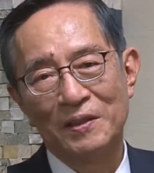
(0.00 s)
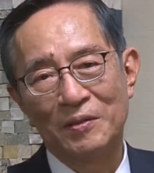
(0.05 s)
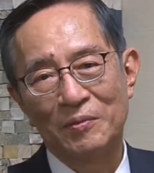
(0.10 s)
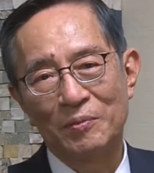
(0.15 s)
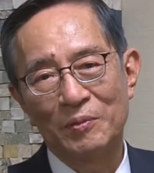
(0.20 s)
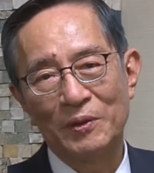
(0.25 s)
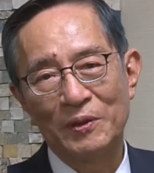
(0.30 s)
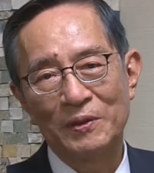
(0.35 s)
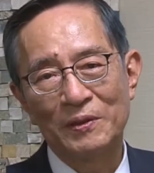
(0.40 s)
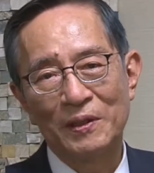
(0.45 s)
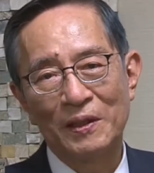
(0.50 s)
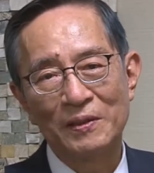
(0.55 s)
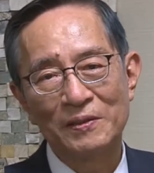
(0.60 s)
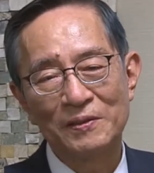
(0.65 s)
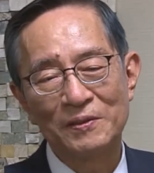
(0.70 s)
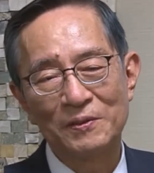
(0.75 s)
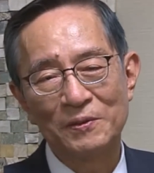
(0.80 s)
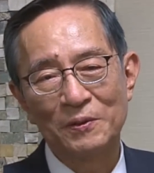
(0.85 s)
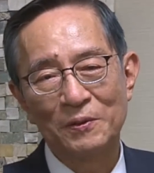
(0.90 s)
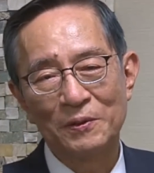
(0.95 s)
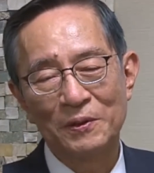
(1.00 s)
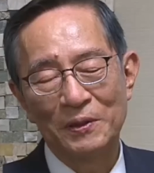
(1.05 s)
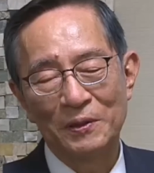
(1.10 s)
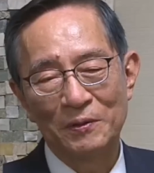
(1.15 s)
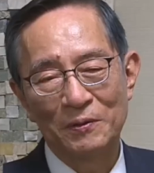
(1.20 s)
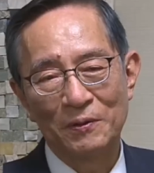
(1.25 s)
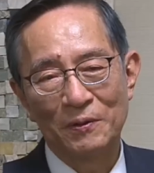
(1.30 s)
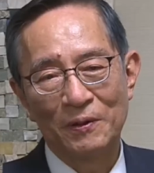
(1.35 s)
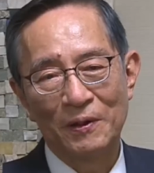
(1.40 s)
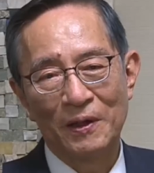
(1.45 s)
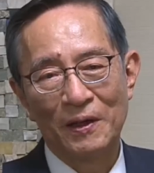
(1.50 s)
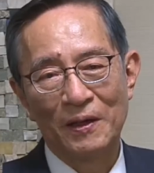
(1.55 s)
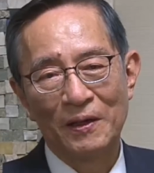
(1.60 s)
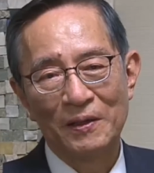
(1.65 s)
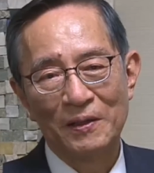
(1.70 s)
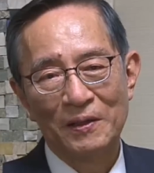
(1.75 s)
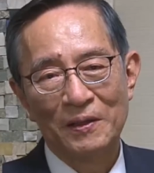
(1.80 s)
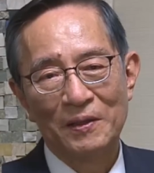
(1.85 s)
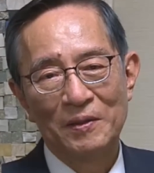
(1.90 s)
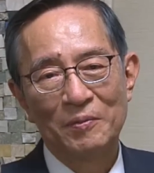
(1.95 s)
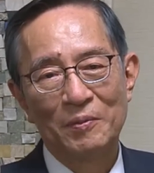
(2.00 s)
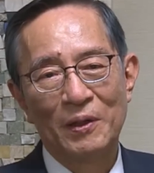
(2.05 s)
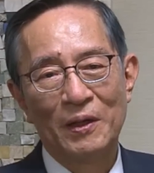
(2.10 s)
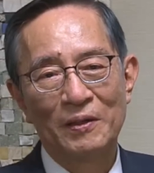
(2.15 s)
やっぱりタンス預金とか、うん、